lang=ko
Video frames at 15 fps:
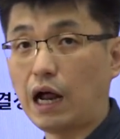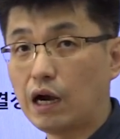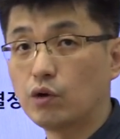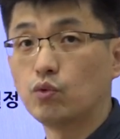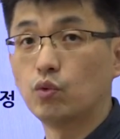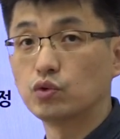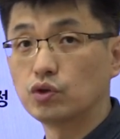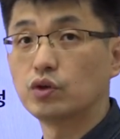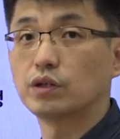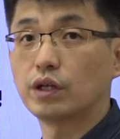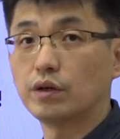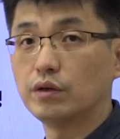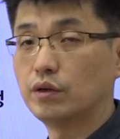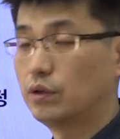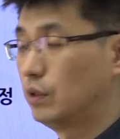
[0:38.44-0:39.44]
알고 오셔야
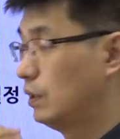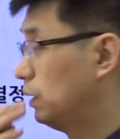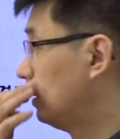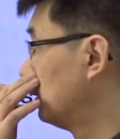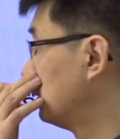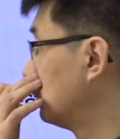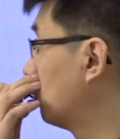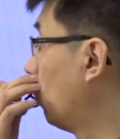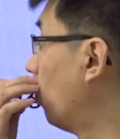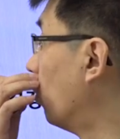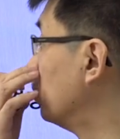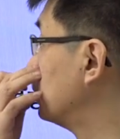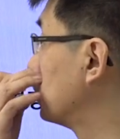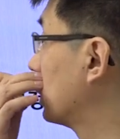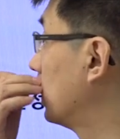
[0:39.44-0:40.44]
돼요. 이거
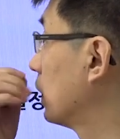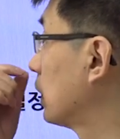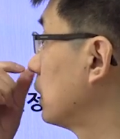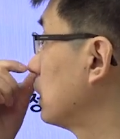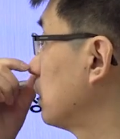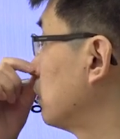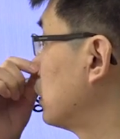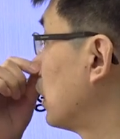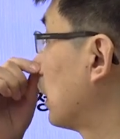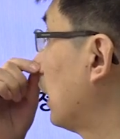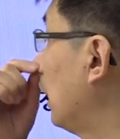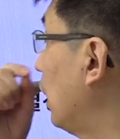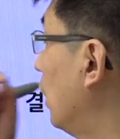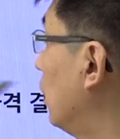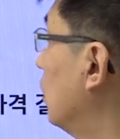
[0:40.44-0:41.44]
언제 강의했냐면
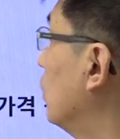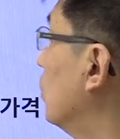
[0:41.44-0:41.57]
제가